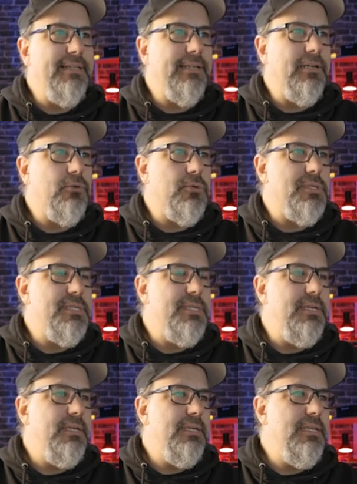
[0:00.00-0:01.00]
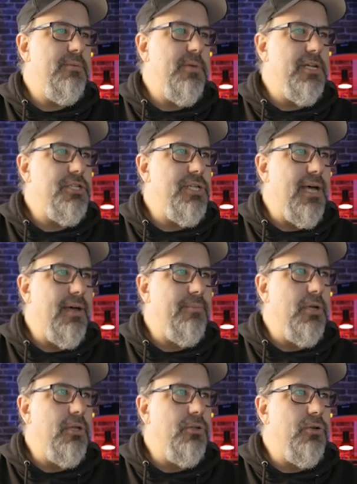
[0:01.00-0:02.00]
les raccourcis
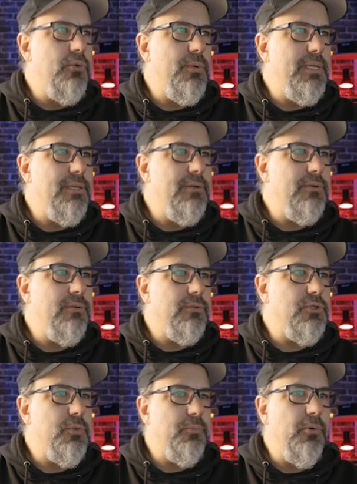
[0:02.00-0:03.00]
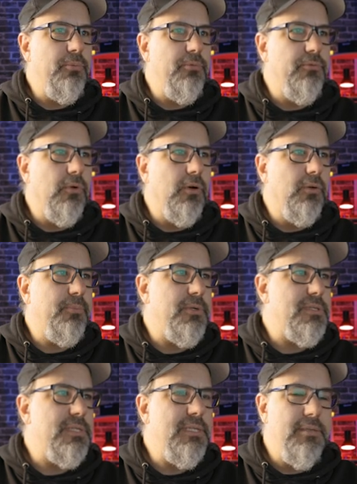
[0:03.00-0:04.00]
inimaginables de Windows pour pouvoir
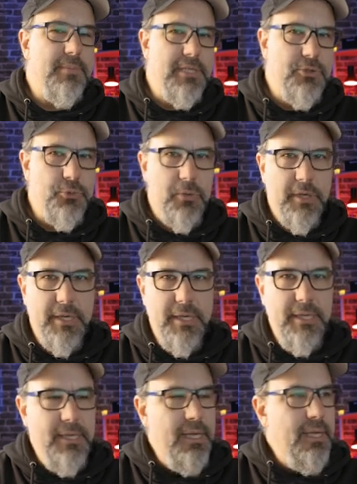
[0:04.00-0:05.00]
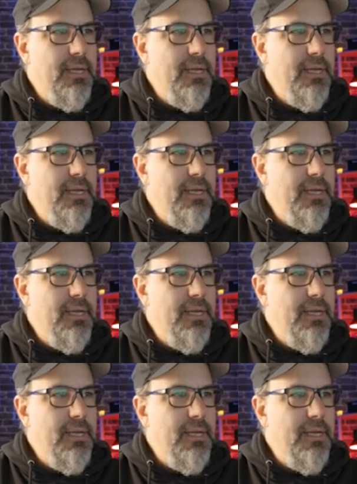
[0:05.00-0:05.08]
passer des belles soirées